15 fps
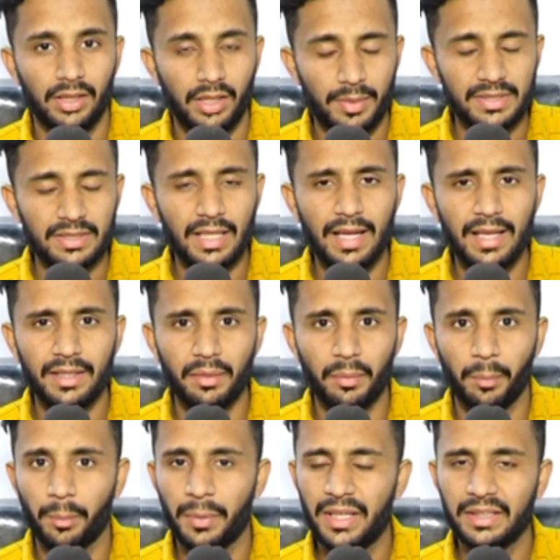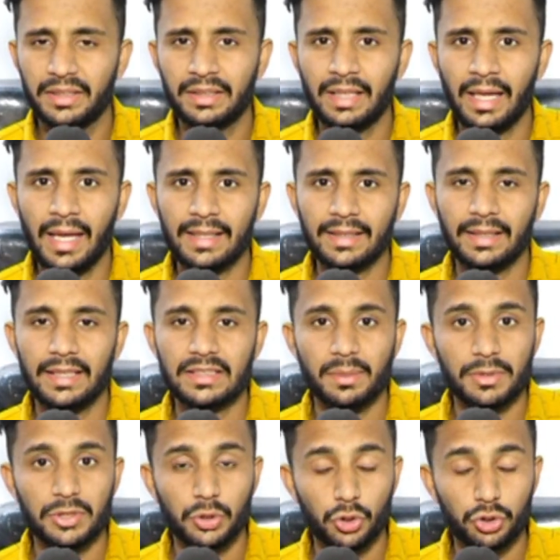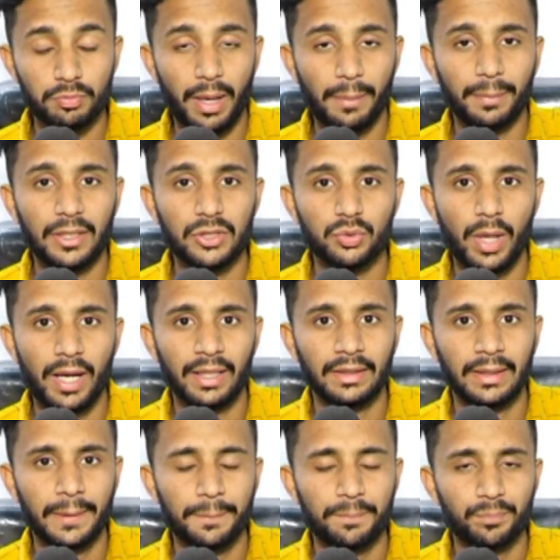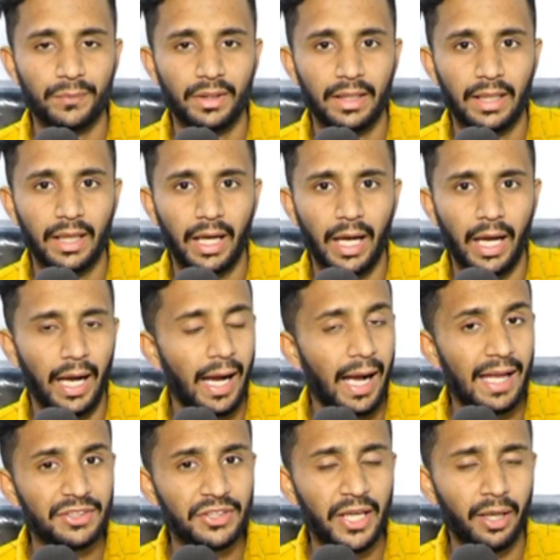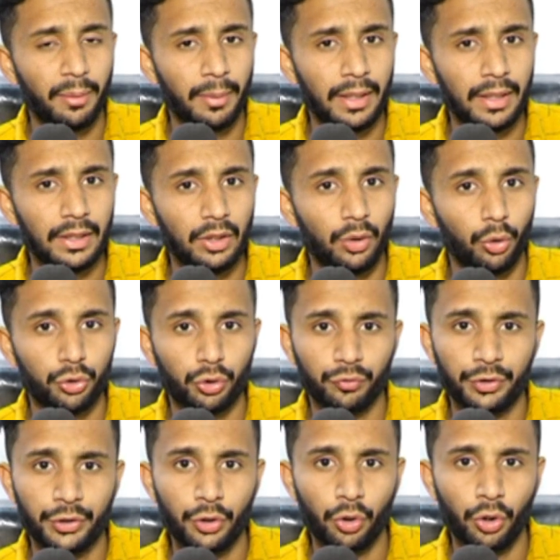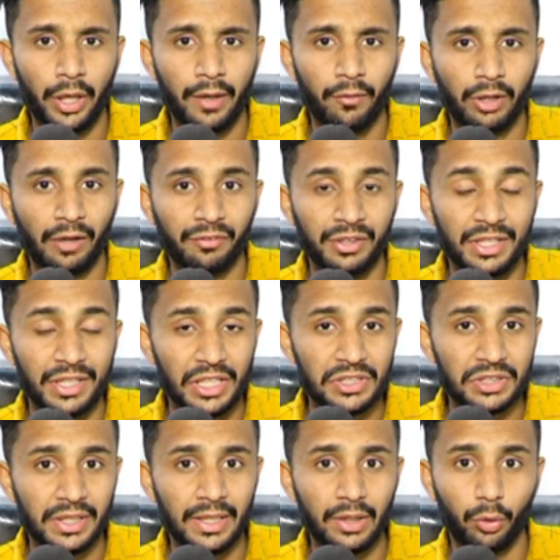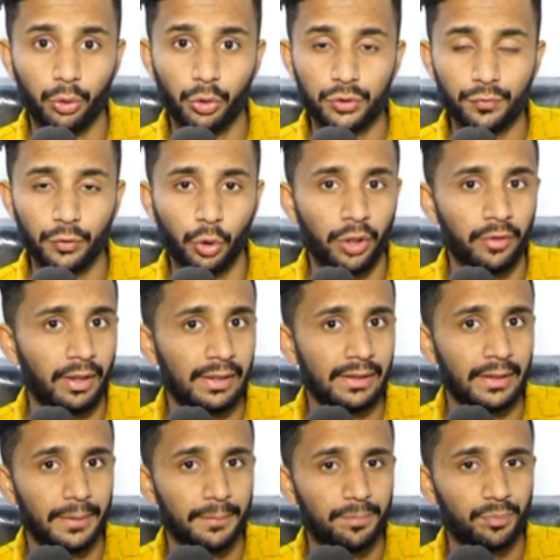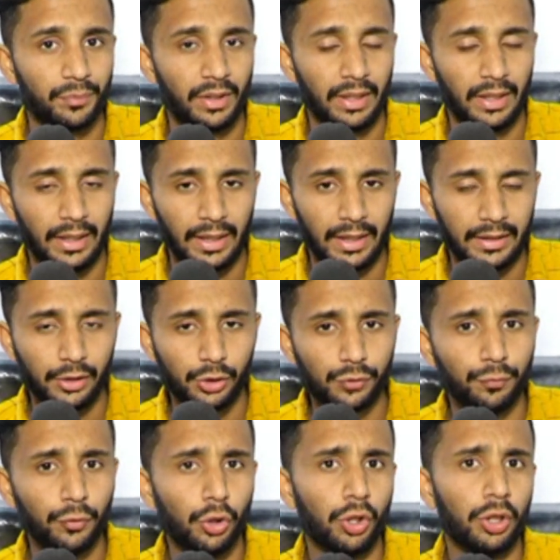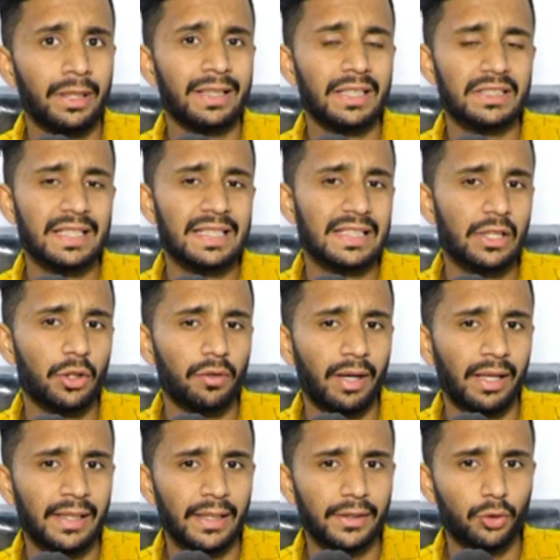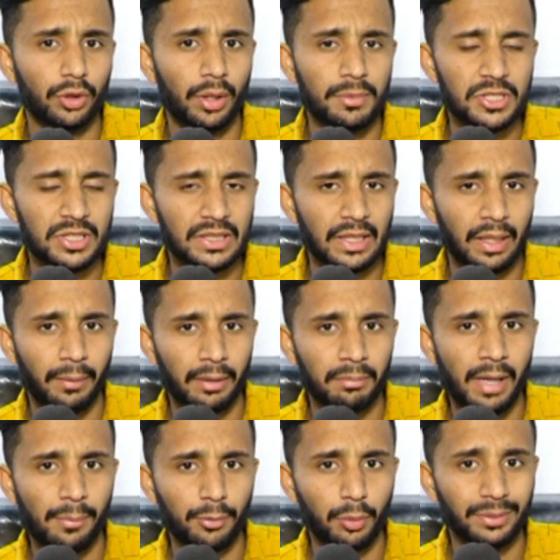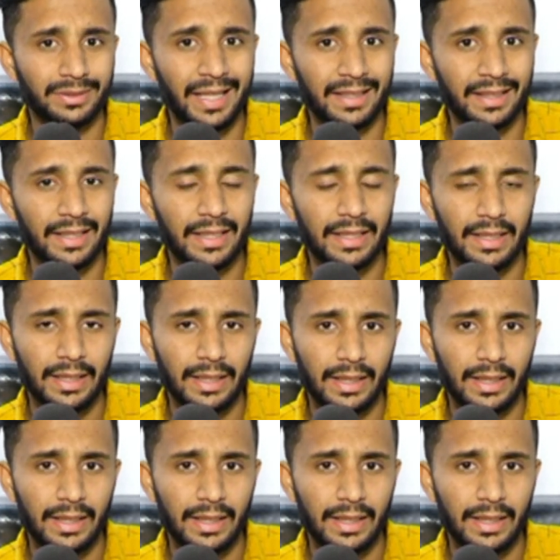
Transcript: नमस्कार मैं ऋतिक नायक एस एस न्यूज में आपका स्वागत है आज की खबर और जो वीडियो है वो काफ़ी इंटरेस्टिंग और यूजफुल होने वाली है ये यूजफुल और इंटरेस्टिंग इसलिए होने वाली है क्योंकि हम इस खबर में आपको बताएंगे